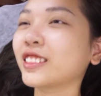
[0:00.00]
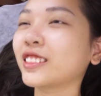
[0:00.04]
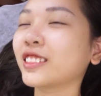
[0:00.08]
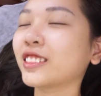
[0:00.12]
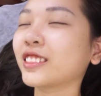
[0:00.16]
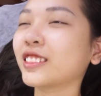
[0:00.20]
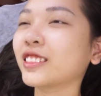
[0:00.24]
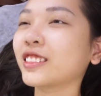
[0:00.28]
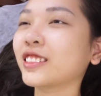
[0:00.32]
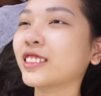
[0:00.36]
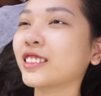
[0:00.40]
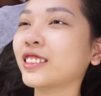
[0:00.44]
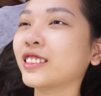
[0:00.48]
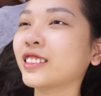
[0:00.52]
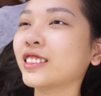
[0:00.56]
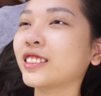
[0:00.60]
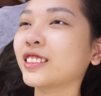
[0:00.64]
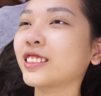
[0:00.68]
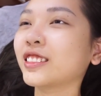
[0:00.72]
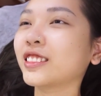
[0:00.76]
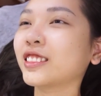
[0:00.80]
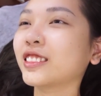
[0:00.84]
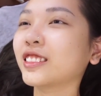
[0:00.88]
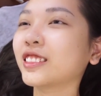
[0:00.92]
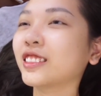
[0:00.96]
Cho tăng lửa
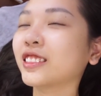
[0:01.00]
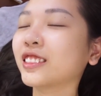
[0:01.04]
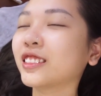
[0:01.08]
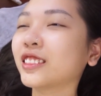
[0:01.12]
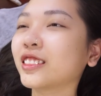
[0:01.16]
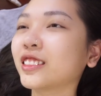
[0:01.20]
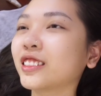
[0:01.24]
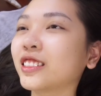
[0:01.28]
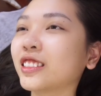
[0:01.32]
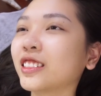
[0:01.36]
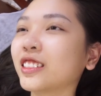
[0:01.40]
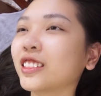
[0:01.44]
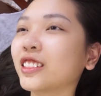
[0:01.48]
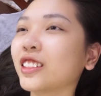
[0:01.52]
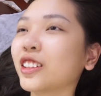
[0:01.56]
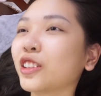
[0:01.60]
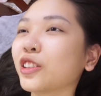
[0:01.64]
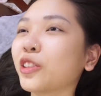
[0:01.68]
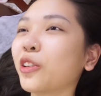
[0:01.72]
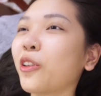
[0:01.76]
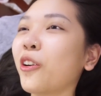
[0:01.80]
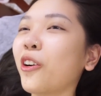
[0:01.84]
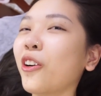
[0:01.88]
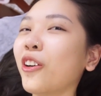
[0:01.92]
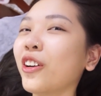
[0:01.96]
lên cho cháy đây.
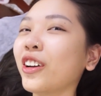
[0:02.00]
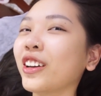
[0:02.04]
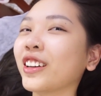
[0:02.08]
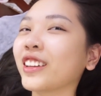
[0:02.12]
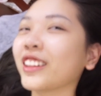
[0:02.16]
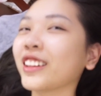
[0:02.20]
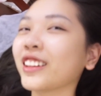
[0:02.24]
Thôi.